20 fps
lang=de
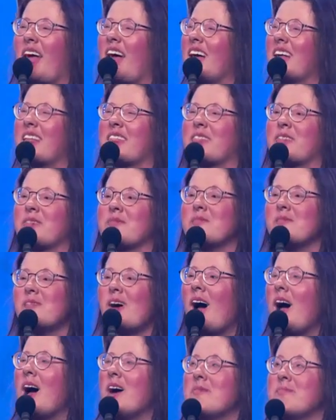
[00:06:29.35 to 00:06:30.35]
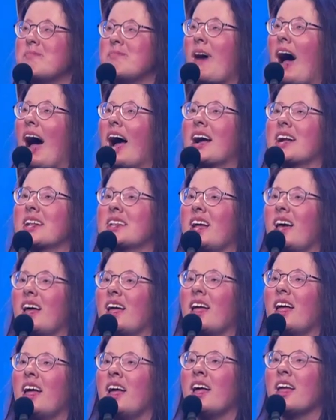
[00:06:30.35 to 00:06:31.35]
Es
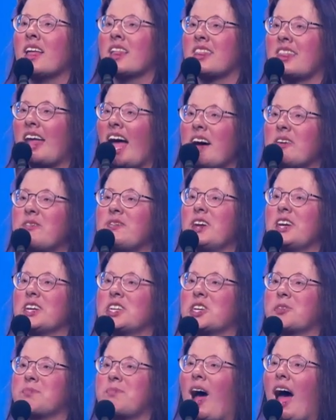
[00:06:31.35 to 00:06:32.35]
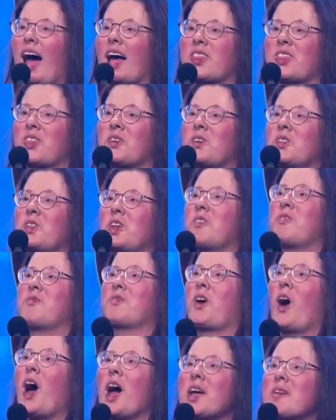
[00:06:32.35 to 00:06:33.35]
machte sehr viel Spaß und ich
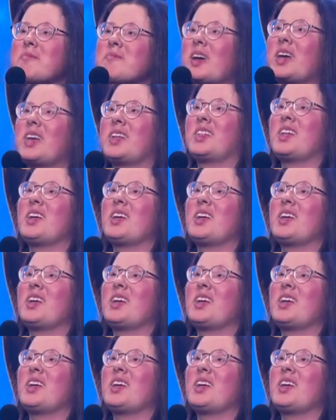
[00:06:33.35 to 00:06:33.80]
freue mich,